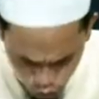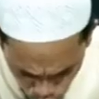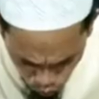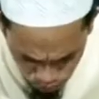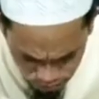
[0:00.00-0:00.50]

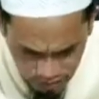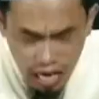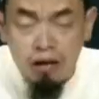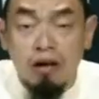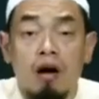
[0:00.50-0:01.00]
ญูด
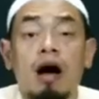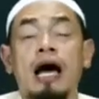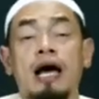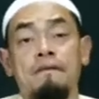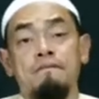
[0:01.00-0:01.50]
แล้วก็ร้อง
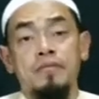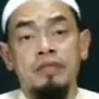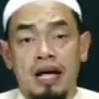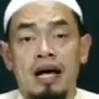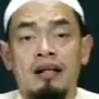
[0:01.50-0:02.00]
ไห้
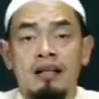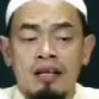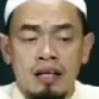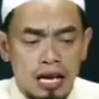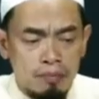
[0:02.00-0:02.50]
นะ
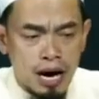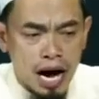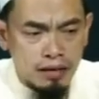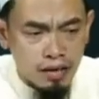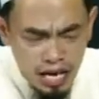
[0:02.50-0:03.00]
ละหมา
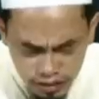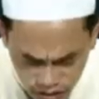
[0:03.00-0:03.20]
ดแล้วก็